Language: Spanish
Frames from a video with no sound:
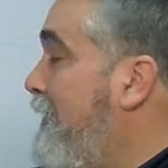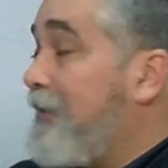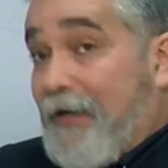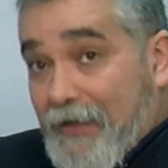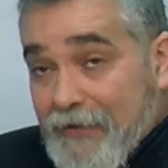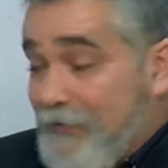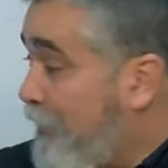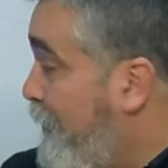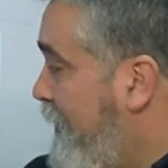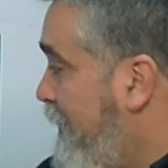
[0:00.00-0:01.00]
más tranquila,
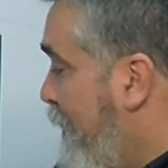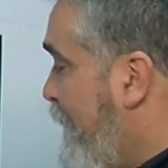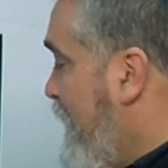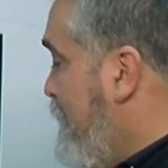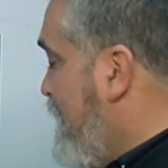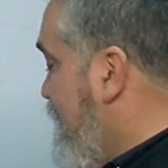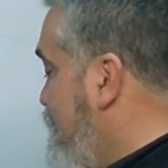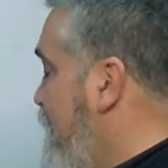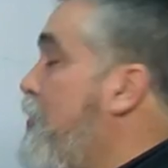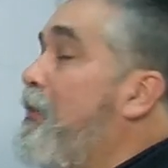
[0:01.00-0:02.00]
tal como decíamos, para el martes,
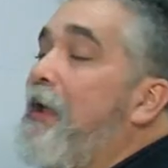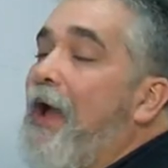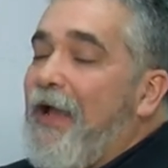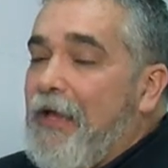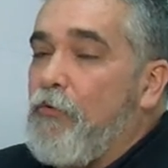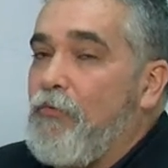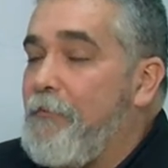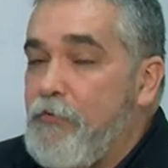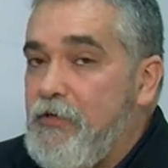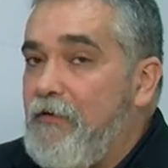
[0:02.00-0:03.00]
miércoles hay
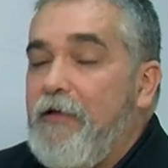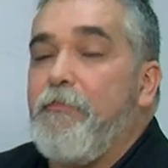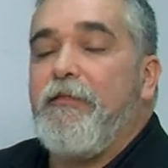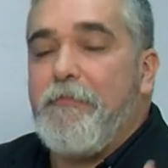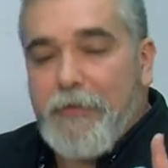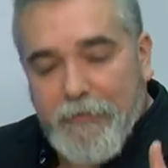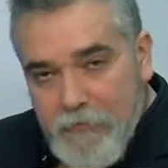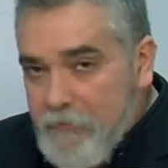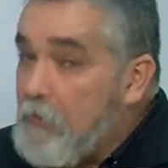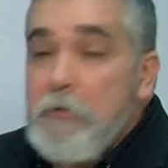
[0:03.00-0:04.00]
alguna posibilidad de
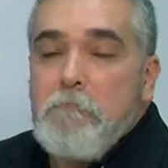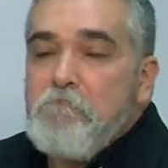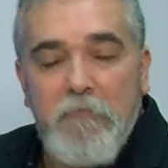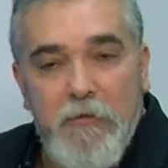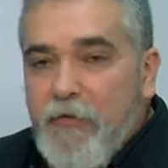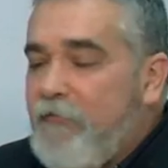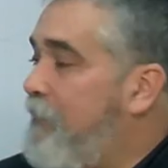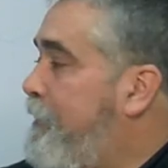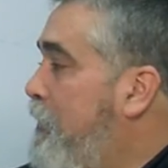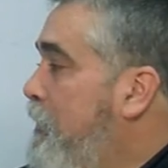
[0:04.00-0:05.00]
precipitación, pero en
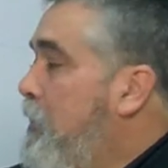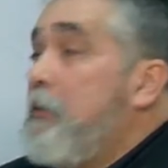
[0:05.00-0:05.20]
principio